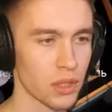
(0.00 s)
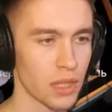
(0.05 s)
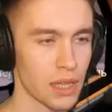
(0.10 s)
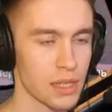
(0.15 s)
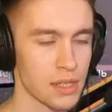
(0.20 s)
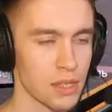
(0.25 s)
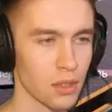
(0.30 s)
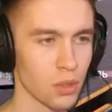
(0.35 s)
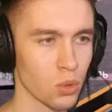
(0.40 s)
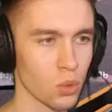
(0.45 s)

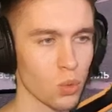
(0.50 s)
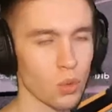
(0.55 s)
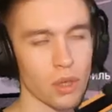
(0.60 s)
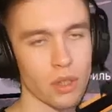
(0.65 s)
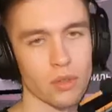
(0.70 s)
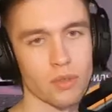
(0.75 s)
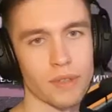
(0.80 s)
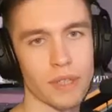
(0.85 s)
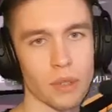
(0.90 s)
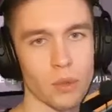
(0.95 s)
недоделку,
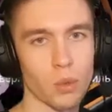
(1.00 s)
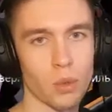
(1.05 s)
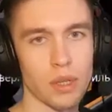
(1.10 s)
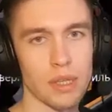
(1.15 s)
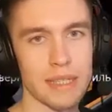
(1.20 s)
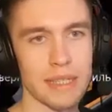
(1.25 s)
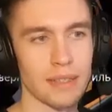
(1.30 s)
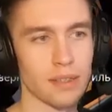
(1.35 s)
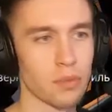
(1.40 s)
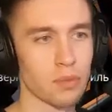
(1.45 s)
в
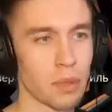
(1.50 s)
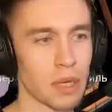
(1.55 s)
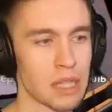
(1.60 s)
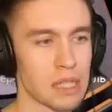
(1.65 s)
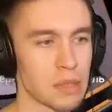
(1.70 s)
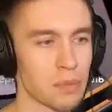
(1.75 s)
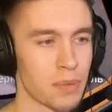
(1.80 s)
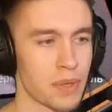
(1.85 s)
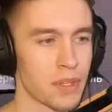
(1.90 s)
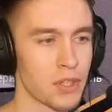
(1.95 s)
которой делать, в
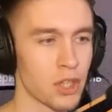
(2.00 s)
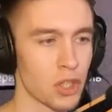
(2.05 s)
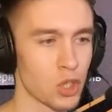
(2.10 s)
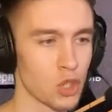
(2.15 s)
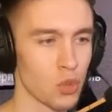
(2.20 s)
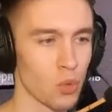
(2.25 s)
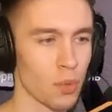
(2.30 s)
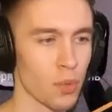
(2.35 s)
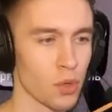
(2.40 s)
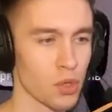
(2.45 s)
принципе, и
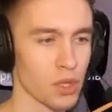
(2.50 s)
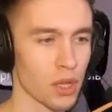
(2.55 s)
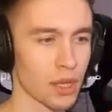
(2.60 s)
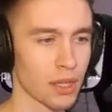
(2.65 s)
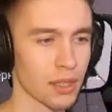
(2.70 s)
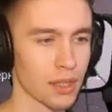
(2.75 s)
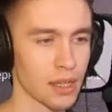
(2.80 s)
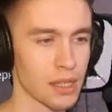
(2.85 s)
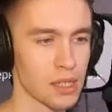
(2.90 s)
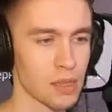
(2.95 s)
нечего. Просто
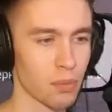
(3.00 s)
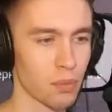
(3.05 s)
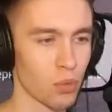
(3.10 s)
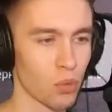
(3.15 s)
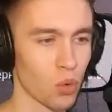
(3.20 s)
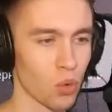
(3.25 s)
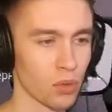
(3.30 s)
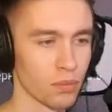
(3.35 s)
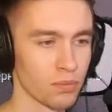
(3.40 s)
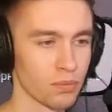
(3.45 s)
кататься
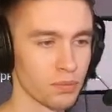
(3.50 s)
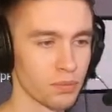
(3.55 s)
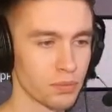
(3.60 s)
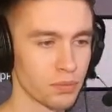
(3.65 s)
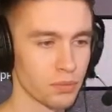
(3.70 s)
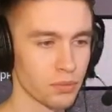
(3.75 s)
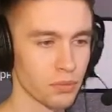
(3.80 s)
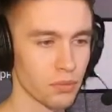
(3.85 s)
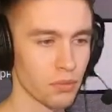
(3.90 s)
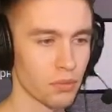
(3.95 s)
по
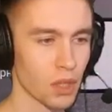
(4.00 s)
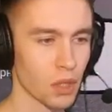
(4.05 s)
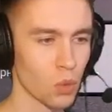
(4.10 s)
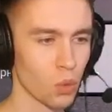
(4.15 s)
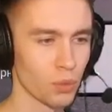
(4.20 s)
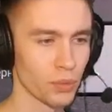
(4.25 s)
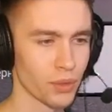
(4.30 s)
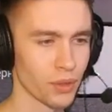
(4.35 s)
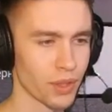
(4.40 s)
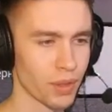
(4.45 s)

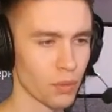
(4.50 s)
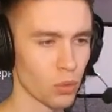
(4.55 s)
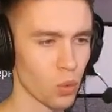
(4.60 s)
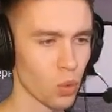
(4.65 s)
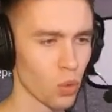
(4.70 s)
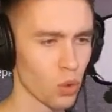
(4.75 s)
какому-то там